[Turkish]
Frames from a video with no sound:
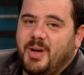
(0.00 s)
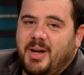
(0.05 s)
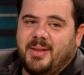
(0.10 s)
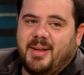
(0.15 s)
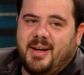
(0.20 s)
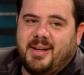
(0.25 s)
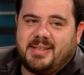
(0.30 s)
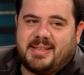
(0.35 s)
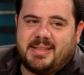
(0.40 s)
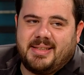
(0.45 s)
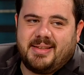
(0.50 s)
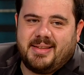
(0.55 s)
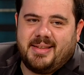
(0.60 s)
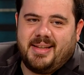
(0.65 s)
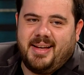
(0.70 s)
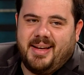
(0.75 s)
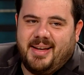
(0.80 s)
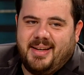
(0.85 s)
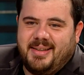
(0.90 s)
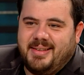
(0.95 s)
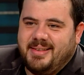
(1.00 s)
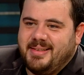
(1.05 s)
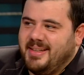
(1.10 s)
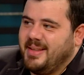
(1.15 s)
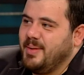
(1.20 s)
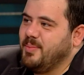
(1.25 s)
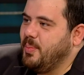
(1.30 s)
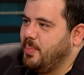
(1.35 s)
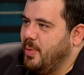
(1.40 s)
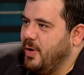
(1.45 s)
an aslında e,
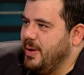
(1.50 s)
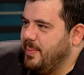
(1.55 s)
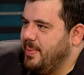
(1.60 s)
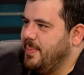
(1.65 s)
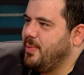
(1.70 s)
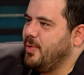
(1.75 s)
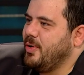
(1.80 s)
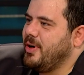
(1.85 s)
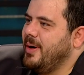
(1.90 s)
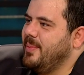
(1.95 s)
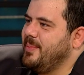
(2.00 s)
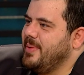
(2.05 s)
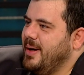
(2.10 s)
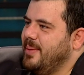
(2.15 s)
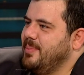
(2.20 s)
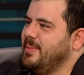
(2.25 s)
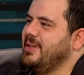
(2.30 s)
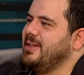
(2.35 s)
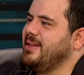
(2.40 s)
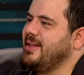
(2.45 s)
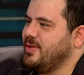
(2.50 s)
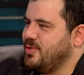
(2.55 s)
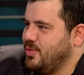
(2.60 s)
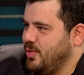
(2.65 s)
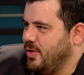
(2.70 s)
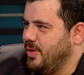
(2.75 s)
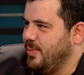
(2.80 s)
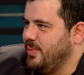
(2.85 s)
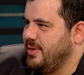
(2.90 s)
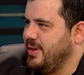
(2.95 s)
zaten bu böyle bir program yapmanın da
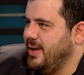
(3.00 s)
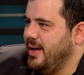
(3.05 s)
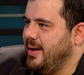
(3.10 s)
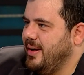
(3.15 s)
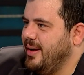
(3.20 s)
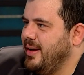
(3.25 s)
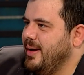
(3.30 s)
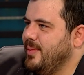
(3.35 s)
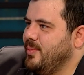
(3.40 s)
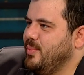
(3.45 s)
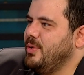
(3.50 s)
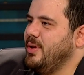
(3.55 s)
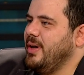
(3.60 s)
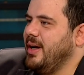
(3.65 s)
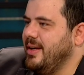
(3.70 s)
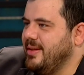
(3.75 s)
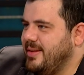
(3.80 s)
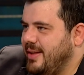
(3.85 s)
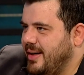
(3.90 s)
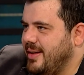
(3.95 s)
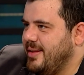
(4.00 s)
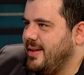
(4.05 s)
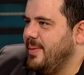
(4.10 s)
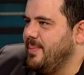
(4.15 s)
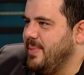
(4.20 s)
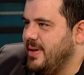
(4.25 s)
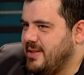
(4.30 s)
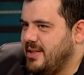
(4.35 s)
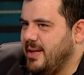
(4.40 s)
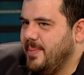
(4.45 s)
zorlu burada. Yani mutlaka
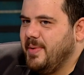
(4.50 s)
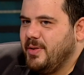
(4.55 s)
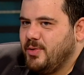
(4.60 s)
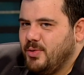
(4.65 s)
internetten beslenmek